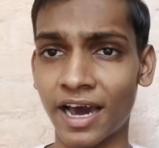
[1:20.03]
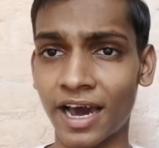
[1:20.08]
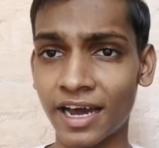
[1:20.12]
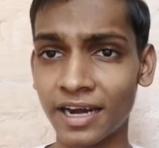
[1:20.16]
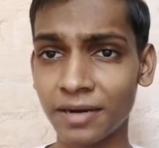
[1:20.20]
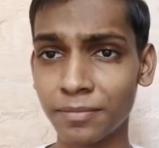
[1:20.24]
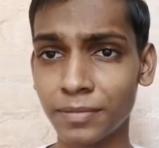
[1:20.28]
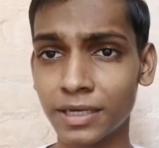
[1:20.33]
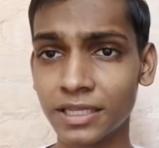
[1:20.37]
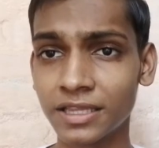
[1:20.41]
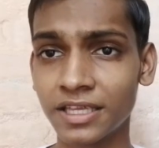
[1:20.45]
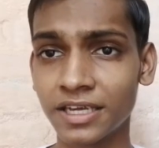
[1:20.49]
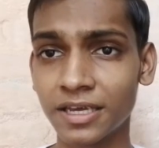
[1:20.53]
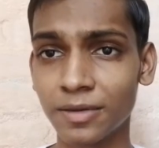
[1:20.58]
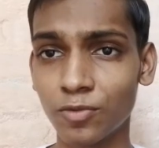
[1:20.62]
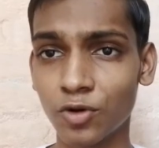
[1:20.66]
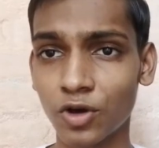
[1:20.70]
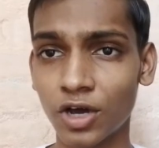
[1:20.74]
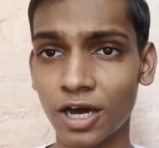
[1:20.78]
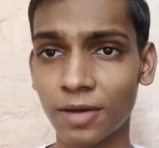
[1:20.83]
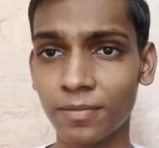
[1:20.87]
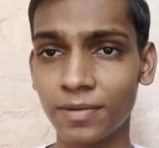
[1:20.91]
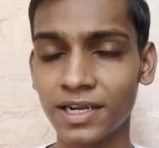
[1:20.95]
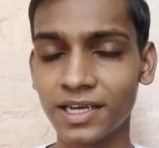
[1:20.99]
हर मंथ के
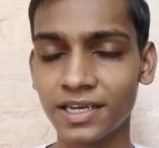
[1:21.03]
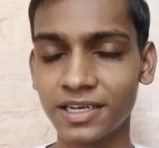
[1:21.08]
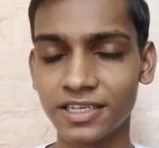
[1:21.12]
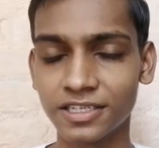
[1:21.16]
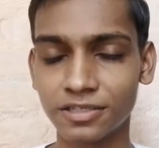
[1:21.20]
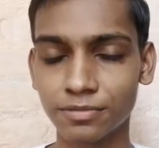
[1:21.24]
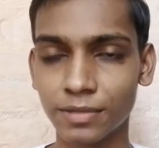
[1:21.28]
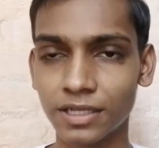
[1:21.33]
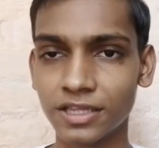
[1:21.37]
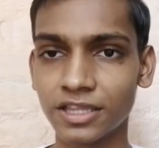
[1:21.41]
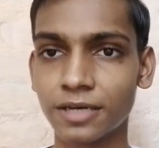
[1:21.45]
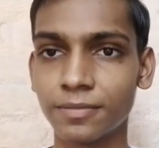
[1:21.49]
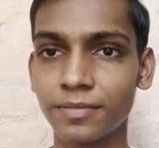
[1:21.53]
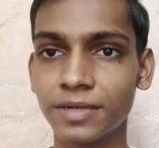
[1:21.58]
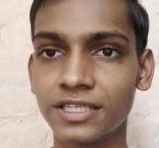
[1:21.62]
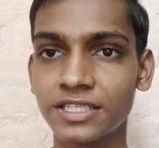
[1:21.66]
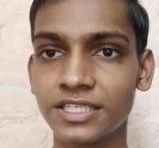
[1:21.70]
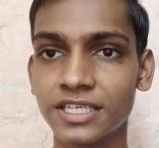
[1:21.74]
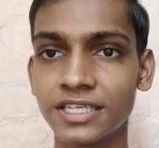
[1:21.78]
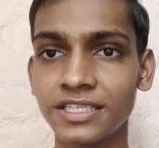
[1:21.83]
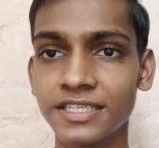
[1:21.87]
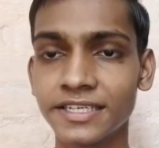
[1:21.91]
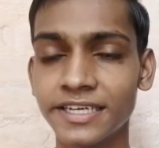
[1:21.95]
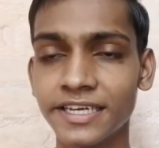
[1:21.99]
मुकाबले इस मंथ हमने
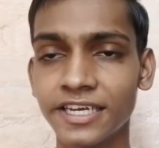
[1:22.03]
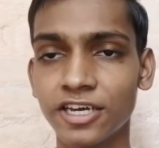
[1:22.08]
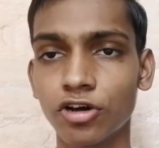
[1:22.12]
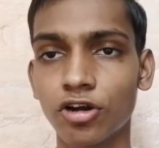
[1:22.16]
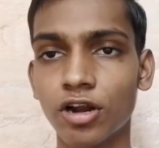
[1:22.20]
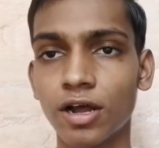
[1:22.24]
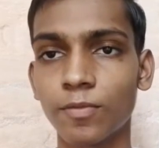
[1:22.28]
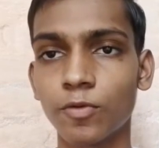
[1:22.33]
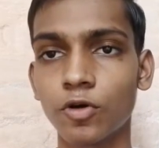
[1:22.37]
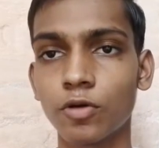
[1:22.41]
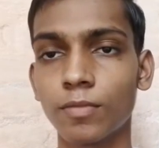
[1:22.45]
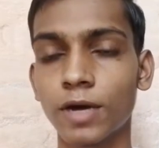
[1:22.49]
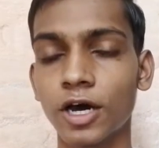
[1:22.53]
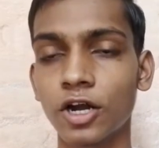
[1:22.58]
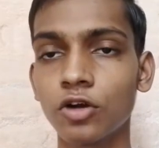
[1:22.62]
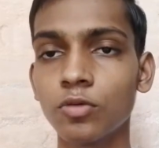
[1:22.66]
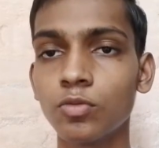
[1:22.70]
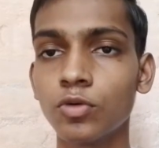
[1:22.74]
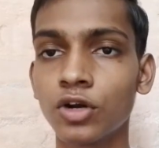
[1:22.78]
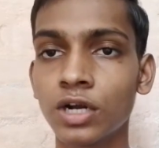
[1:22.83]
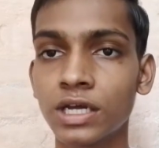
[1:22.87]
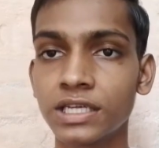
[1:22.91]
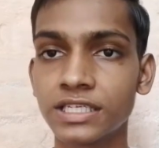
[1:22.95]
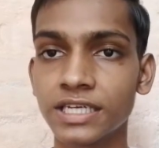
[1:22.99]
चेंज किए और आपको मालूम
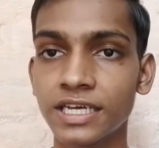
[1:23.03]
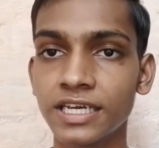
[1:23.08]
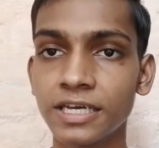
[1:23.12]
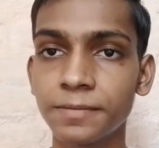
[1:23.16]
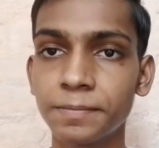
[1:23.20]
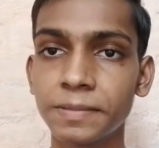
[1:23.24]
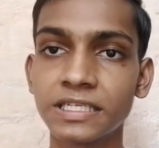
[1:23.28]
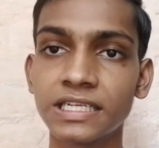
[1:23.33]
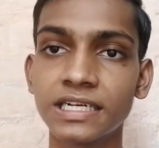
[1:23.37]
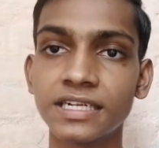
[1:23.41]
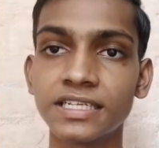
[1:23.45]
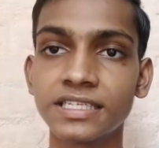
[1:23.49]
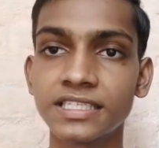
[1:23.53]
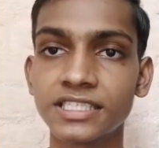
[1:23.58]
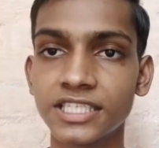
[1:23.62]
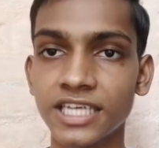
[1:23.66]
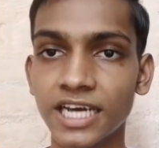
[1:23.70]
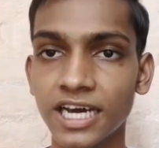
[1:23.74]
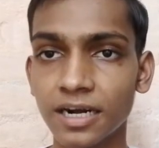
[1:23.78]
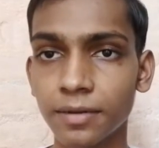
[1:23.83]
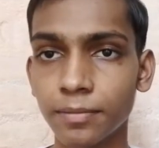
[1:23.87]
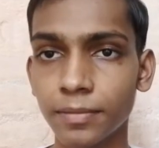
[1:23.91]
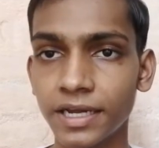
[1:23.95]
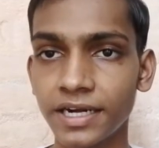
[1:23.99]
होना चाहिए पिछले
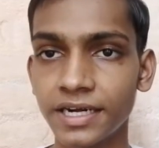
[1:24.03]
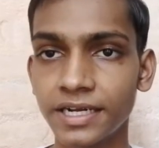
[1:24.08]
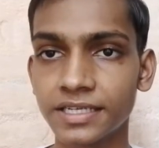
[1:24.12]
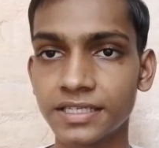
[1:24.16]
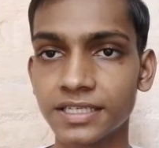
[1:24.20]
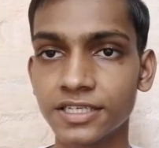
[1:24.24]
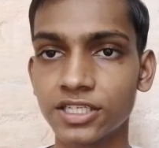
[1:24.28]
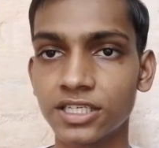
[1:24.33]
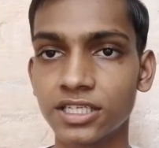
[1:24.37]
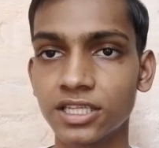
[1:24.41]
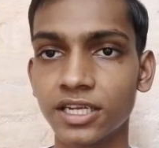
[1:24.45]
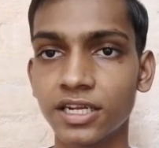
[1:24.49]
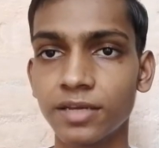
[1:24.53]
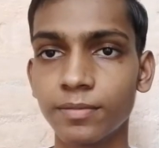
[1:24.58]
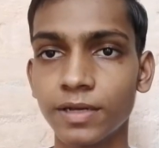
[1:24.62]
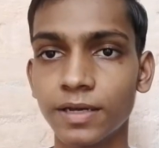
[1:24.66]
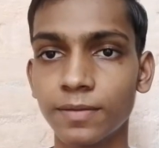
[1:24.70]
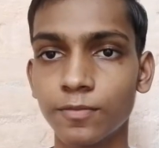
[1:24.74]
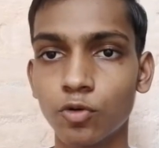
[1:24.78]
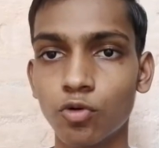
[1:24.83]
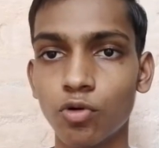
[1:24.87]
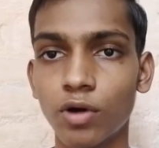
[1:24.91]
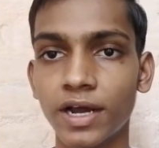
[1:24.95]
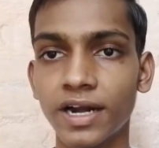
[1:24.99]
चार महीने से जितनी भी
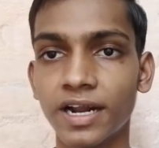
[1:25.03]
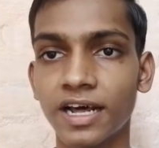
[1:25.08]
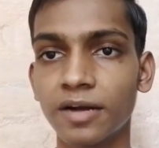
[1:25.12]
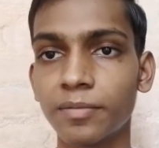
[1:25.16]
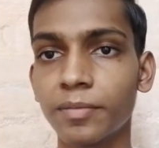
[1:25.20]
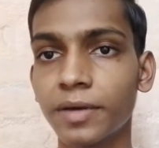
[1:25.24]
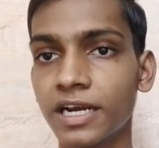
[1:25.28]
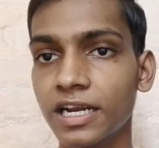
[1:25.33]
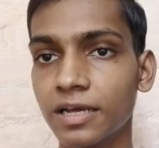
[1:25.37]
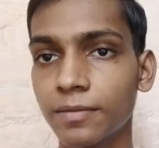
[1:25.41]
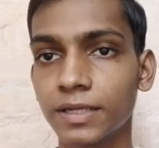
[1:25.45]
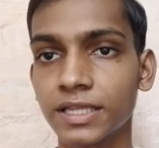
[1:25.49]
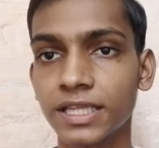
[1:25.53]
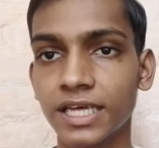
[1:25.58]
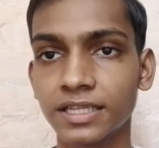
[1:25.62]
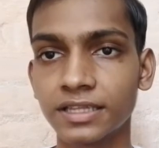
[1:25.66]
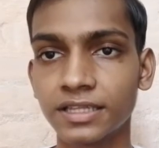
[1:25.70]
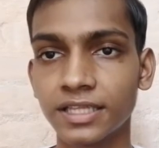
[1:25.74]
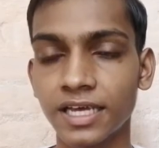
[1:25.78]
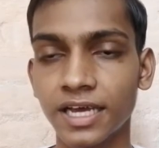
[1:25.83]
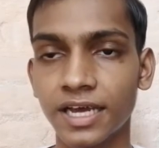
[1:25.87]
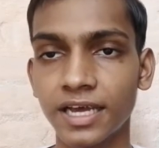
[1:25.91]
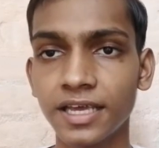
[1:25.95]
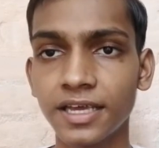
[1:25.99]
हम क्वाइन हर महीने
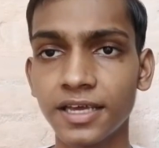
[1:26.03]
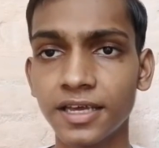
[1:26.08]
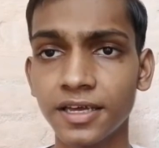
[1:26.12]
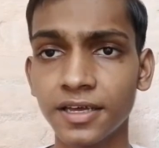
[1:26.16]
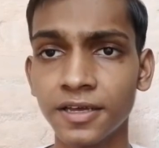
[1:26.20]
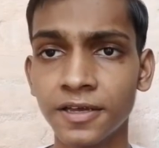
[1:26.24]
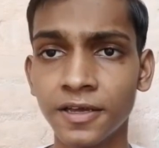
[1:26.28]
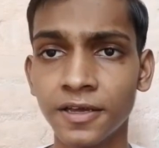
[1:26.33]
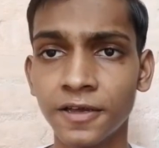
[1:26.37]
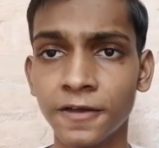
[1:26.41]
बताते आए हैं